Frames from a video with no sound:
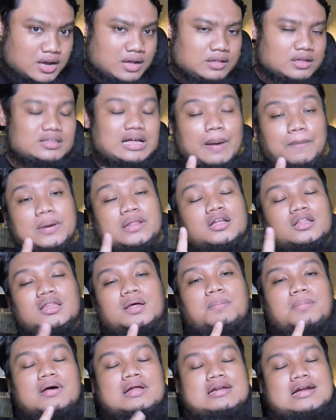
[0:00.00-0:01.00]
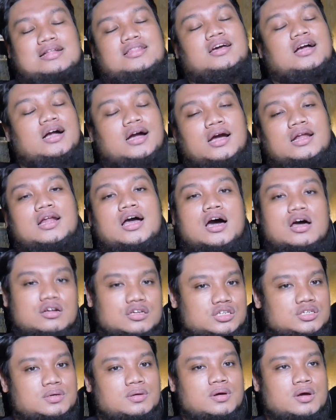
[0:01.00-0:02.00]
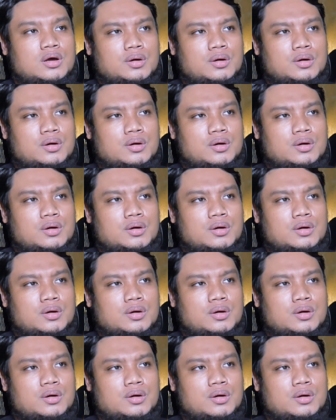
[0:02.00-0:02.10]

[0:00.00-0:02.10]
tetapi tetap nanti kalian harus